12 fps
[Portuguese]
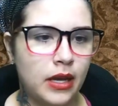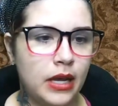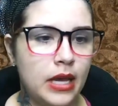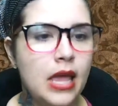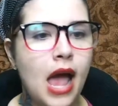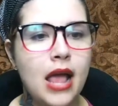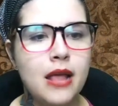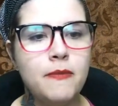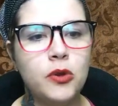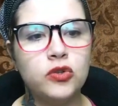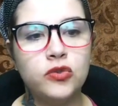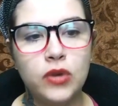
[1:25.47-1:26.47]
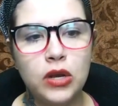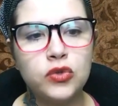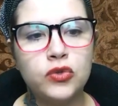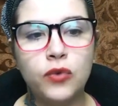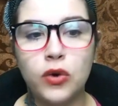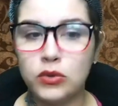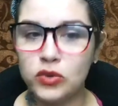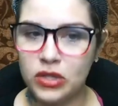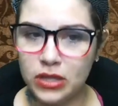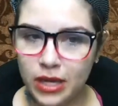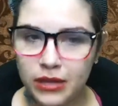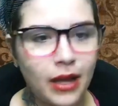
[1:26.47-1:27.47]
E aí meus filhos foram se
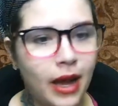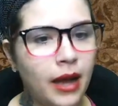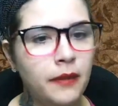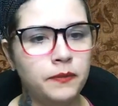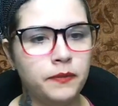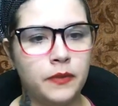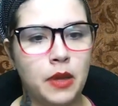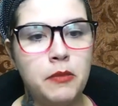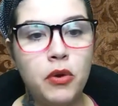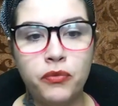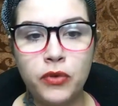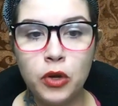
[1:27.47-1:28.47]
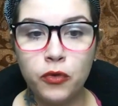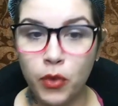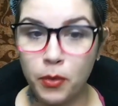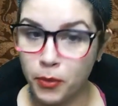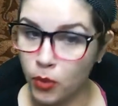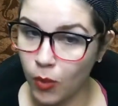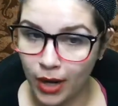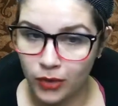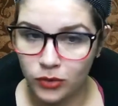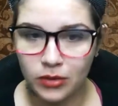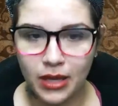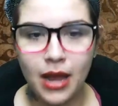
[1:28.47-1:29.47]
deitar, meu filho foi para o
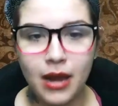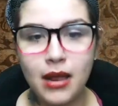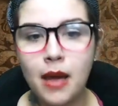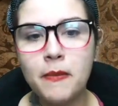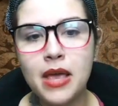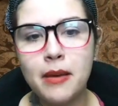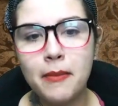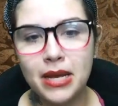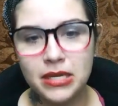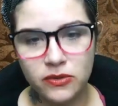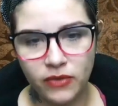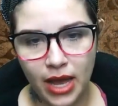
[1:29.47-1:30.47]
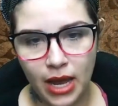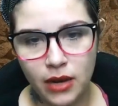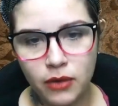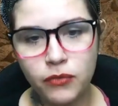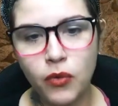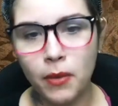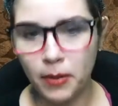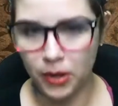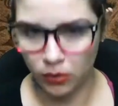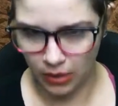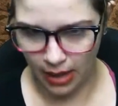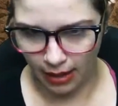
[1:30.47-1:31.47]
quarto dele e a minha mais velha foi
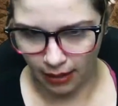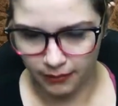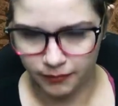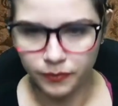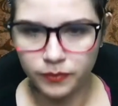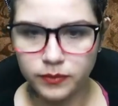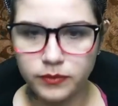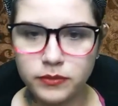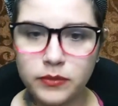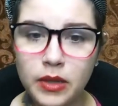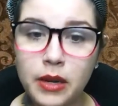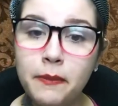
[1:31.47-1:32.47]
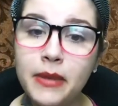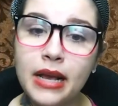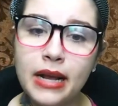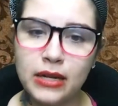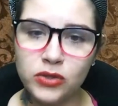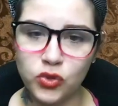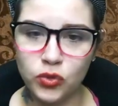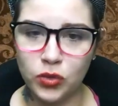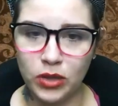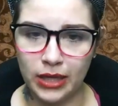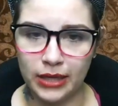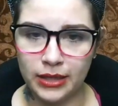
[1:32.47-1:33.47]
para o dela. Minha
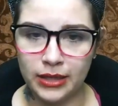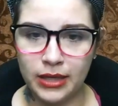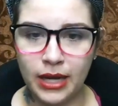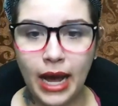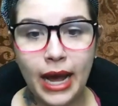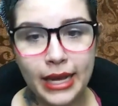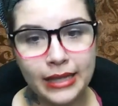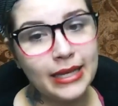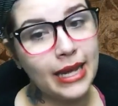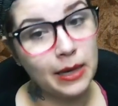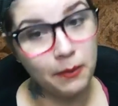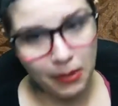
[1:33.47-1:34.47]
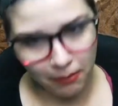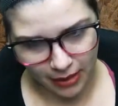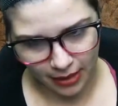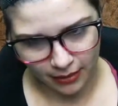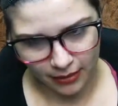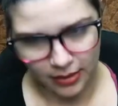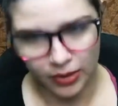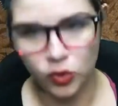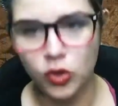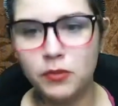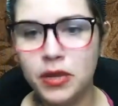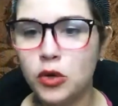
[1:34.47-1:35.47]
caçula ainda era bebê e
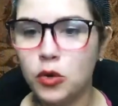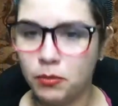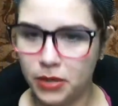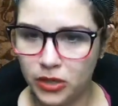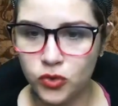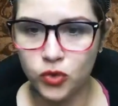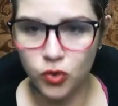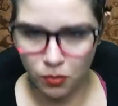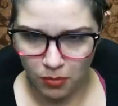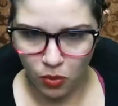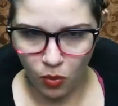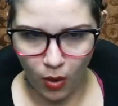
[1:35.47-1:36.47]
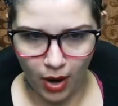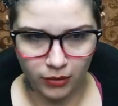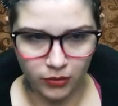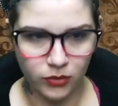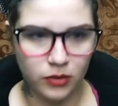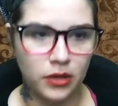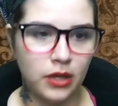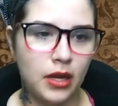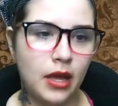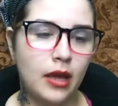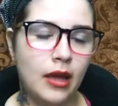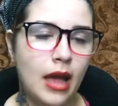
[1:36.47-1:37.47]
dormia no berço no meu quarto.
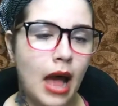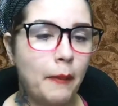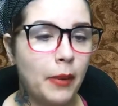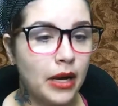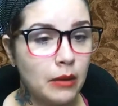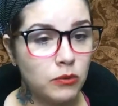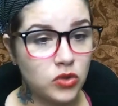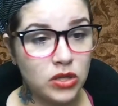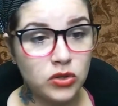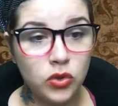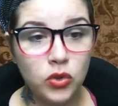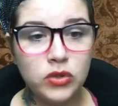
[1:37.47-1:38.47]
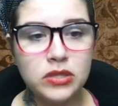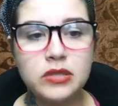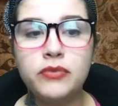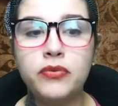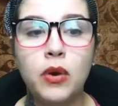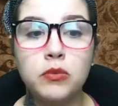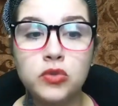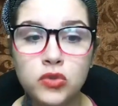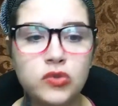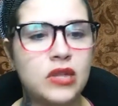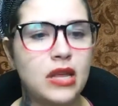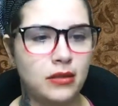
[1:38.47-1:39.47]
Apagamos as luzes e fomos
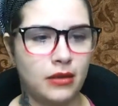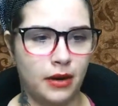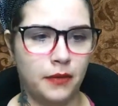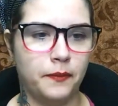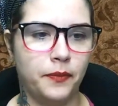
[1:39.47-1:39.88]
nos deitar.